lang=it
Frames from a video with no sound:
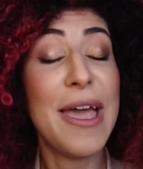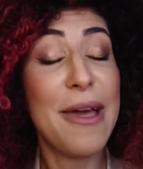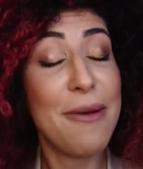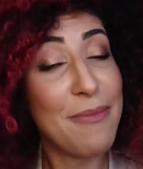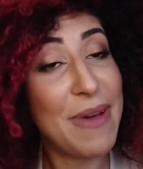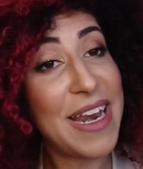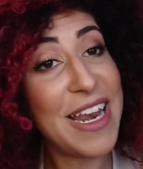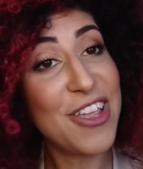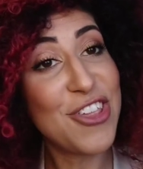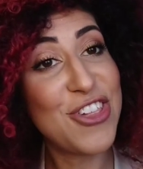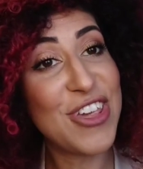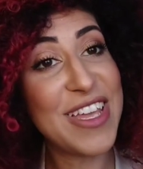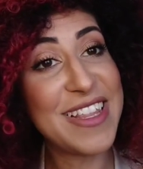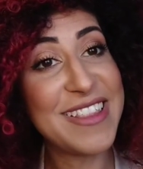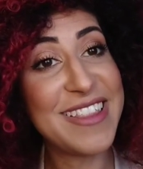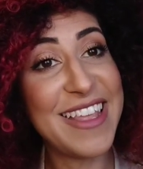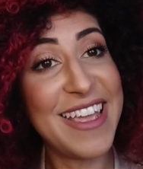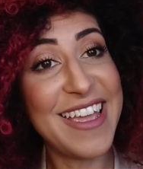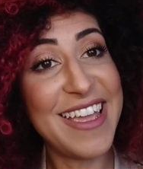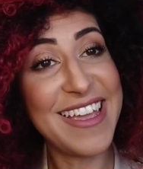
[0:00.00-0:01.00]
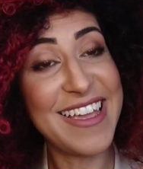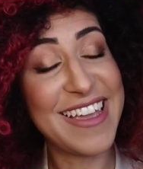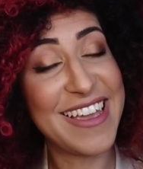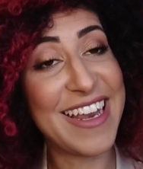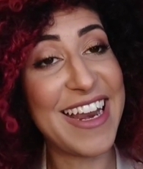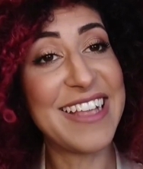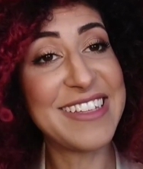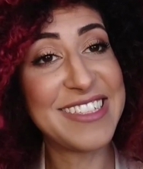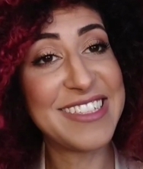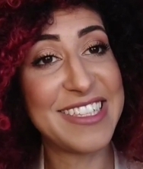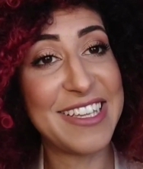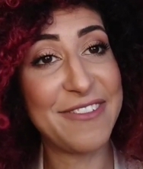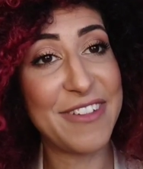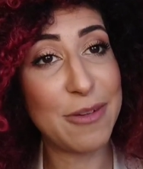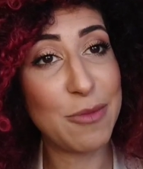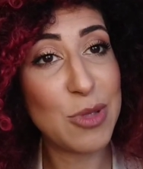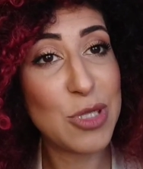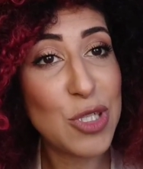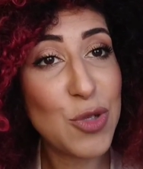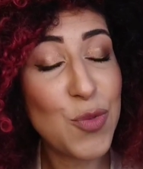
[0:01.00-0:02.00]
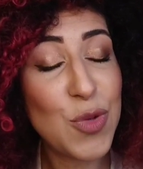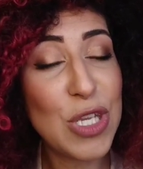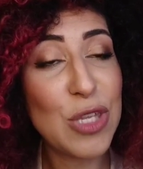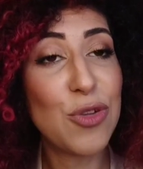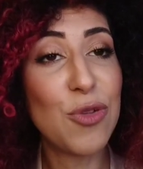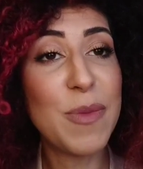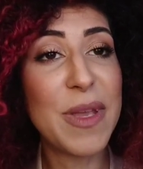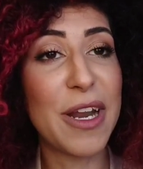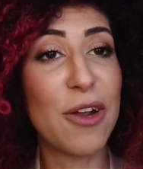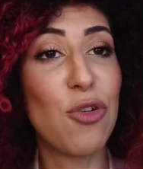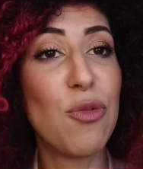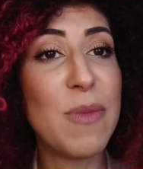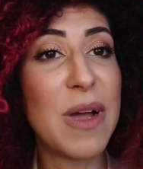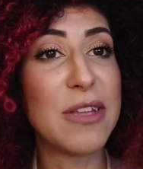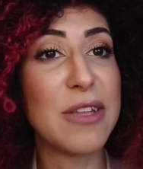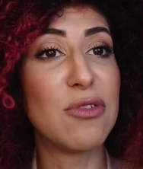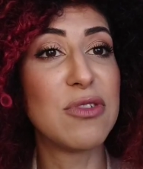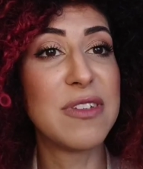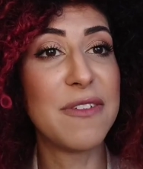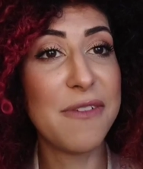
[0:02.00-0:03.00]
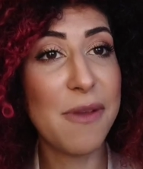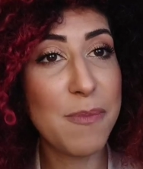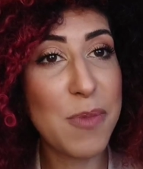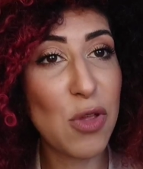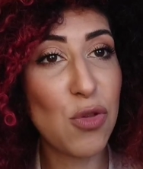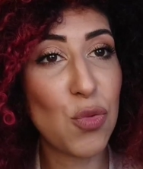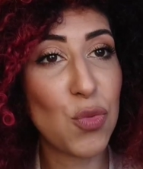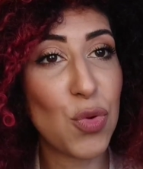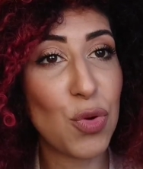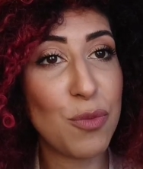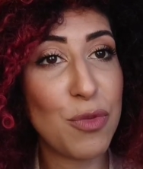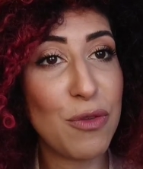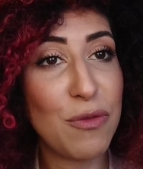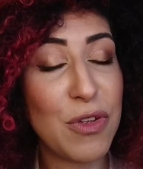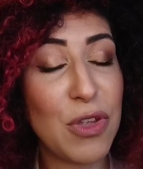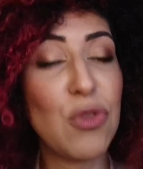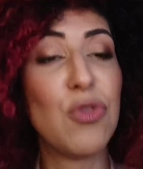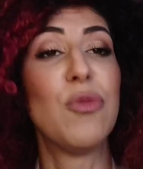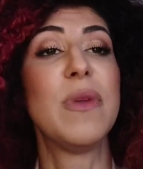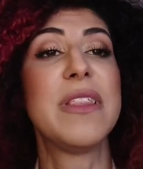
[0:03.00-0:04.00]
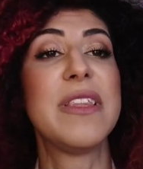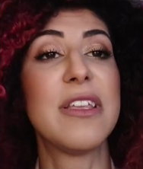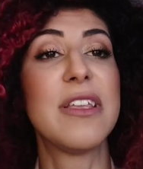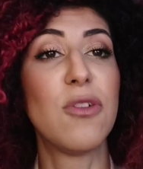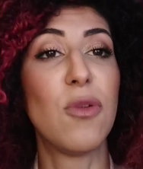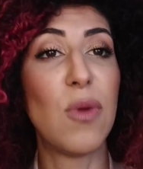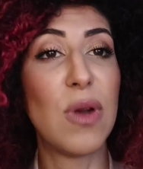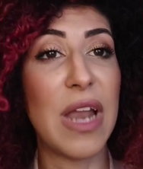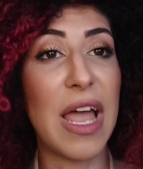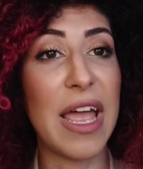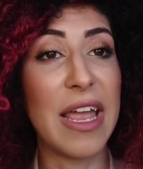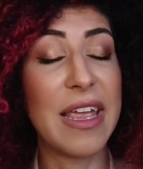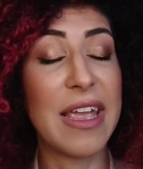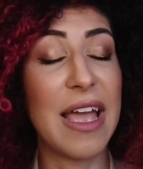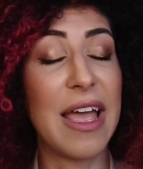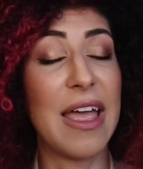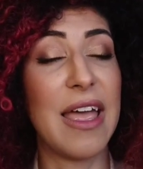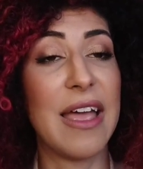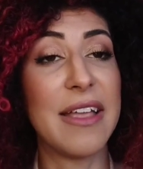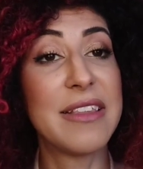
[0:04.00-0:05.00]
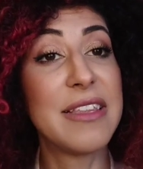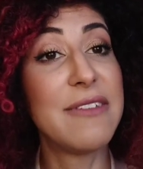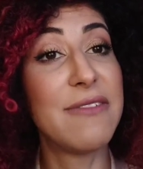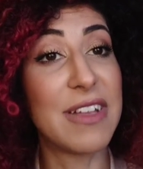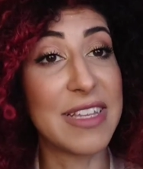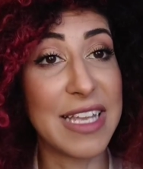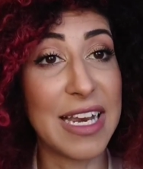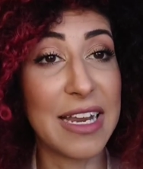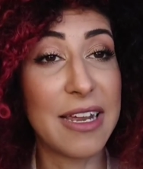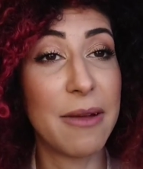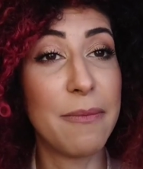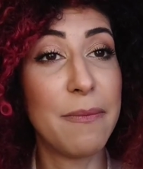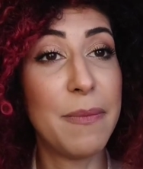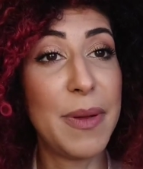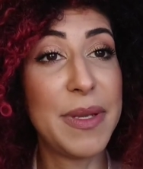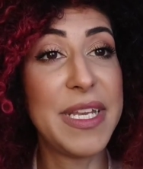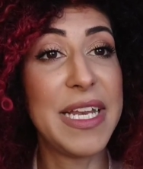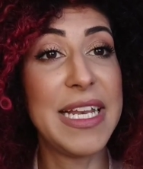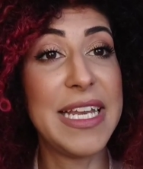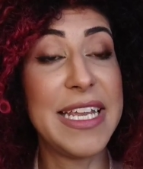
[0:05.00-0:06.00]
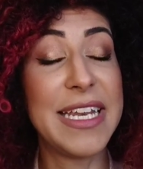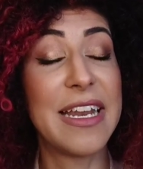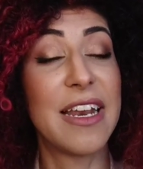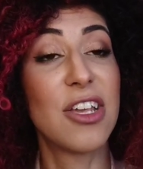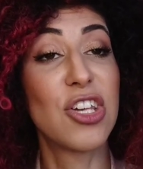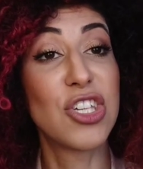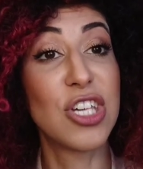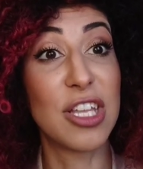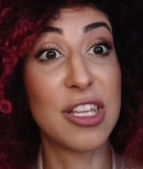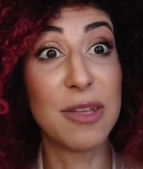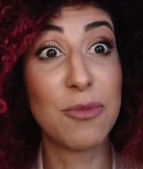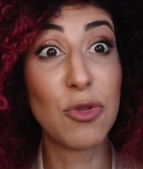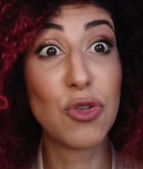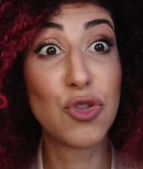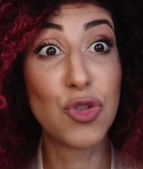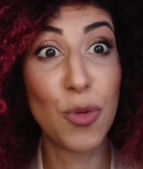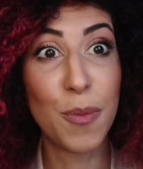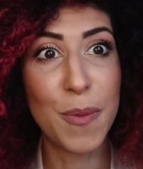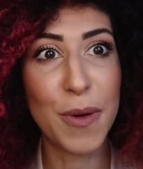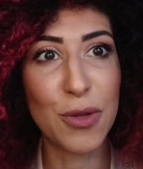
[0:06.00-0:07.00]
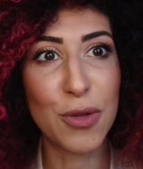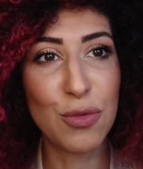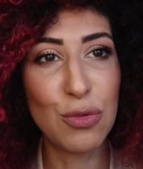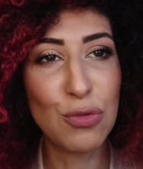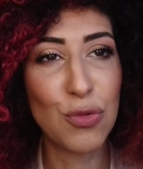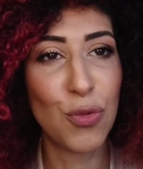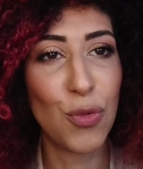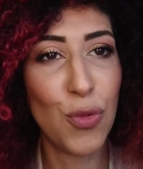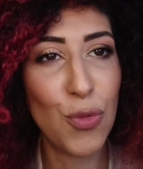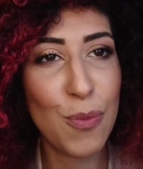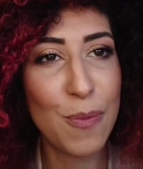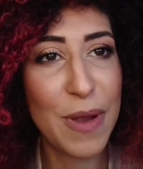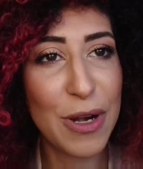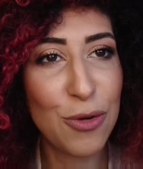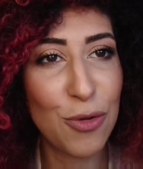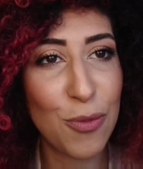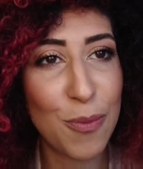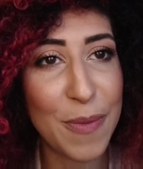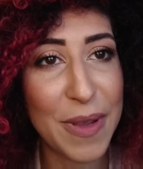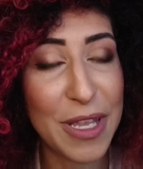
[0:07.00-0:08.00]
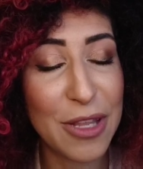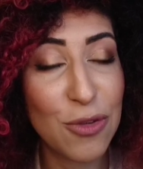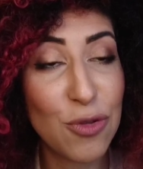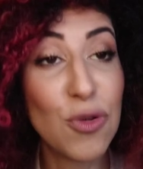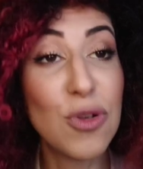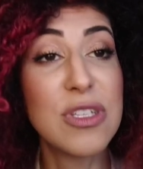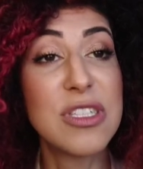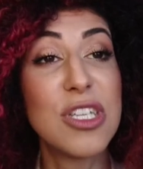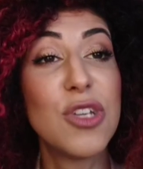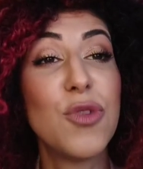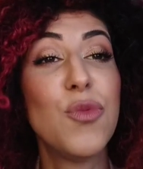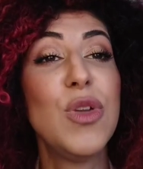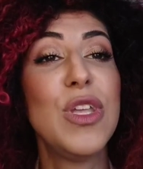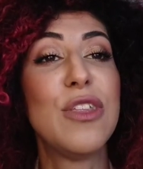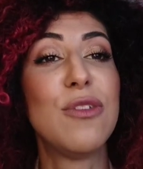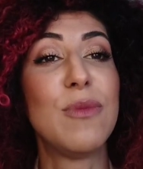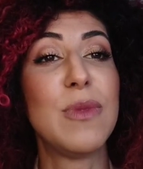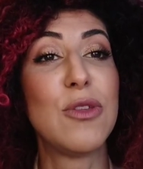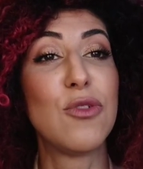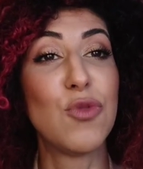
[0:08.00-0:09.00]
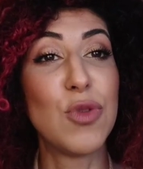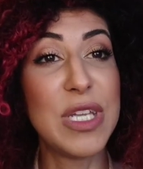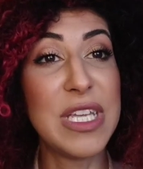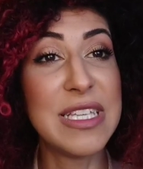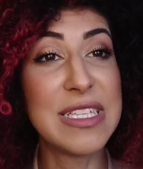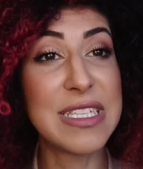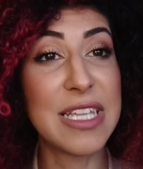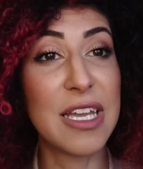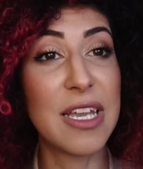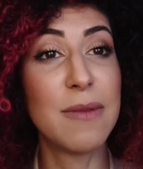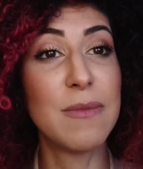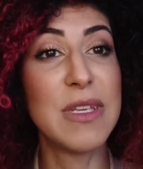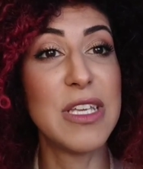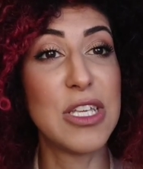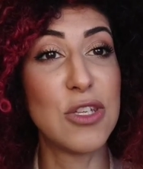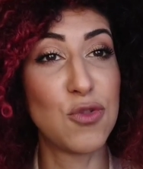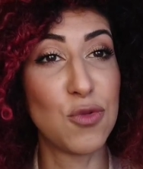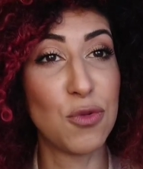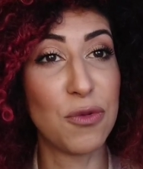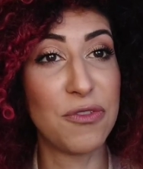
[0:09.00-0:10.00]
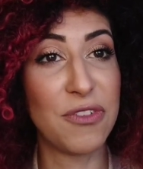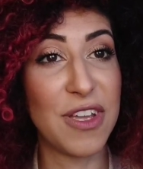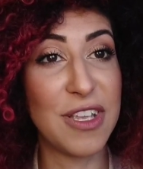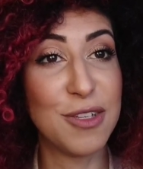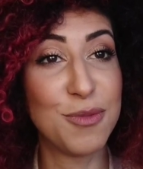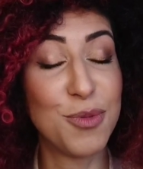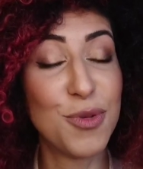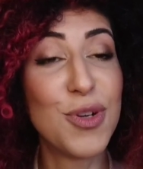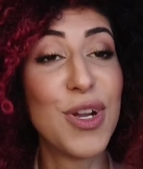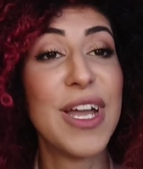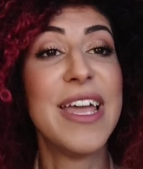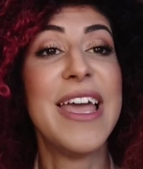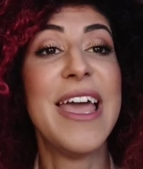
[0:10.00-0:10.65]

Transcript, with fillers: Bella gente, grazie di avermi seguito, mi raccomando se vi è piaciuto il mio video mettete un like, attivate la campanellina, lasciatemi soprattutto un bel commento, seguitemi su Instagram e su Facebook.